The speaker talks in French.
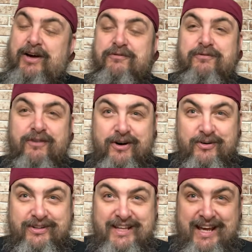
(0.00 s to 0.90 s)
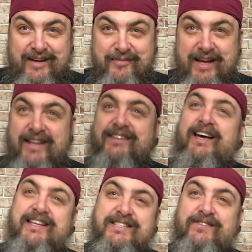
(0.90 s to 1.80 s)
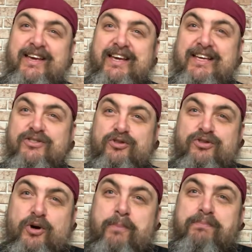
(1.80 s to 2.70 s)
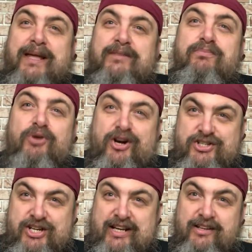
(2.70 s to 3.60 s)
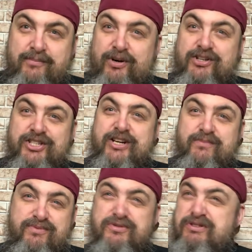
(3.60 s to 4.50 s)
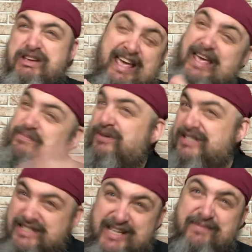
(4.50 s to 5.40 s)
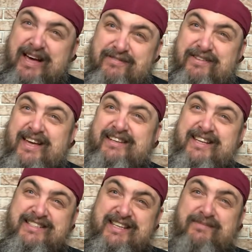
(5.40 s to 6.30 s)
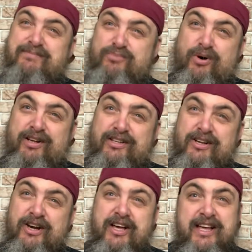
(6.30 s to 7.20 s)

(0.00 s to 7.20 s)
volontairement transféré sur son pet project, le projet le plus impossible à faire dans cette boîte-là,